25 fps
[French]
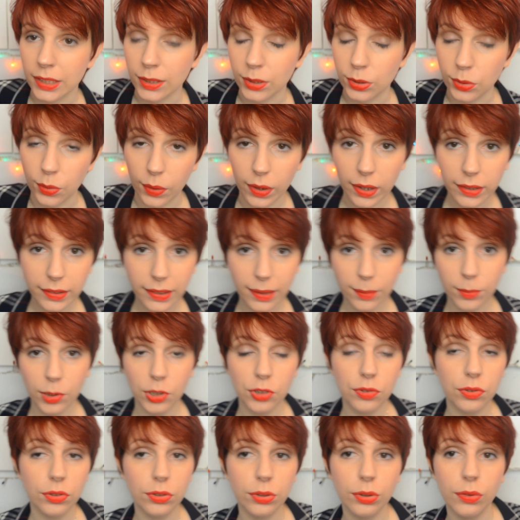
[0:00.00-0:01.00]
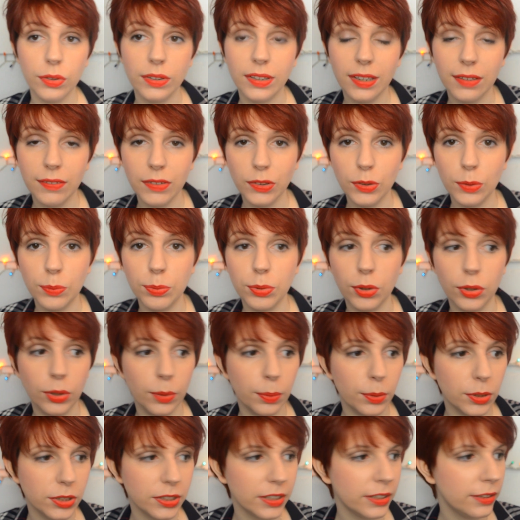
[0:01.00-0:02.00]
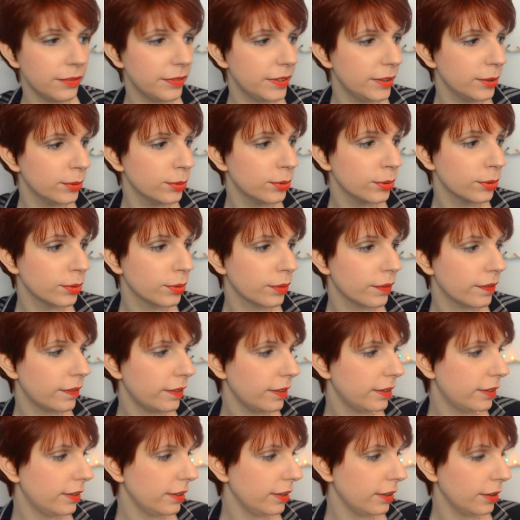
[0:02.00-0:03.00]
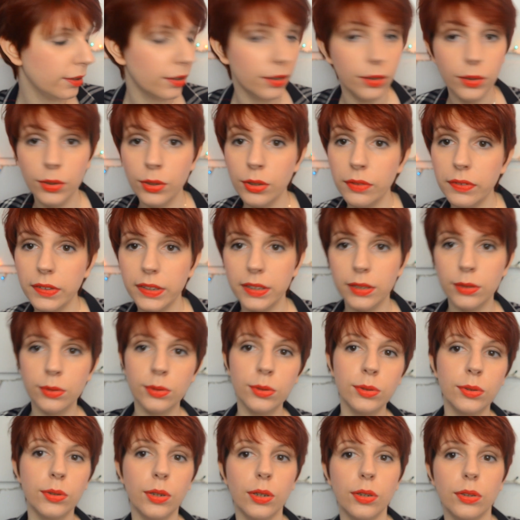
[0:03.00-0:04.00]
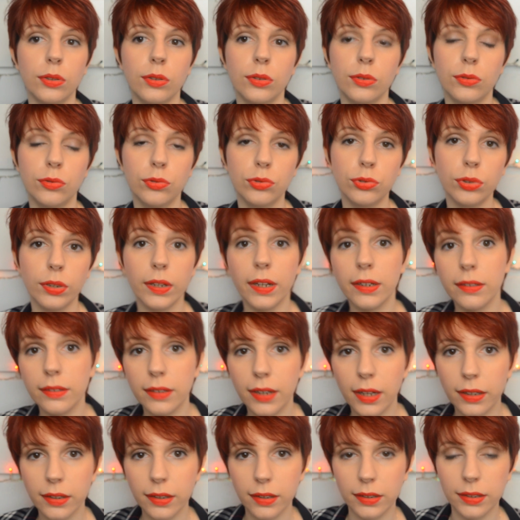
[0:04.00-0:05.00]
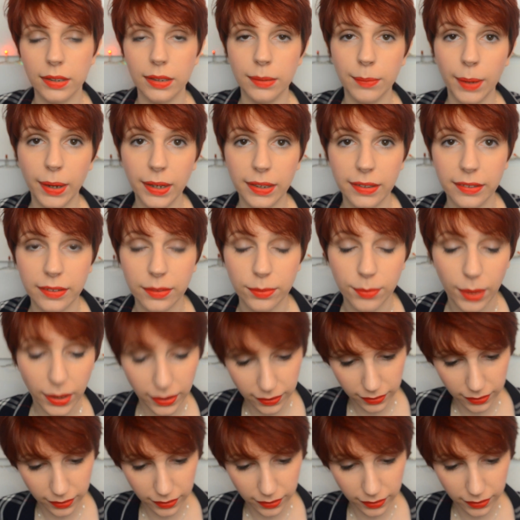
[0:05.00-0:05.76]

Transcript: Donc quant à moi, je vous retrouve très vite pour une prochaine vidéo. Donc c'était euh, une vidéo euh, toujours dans le cadre des Marilys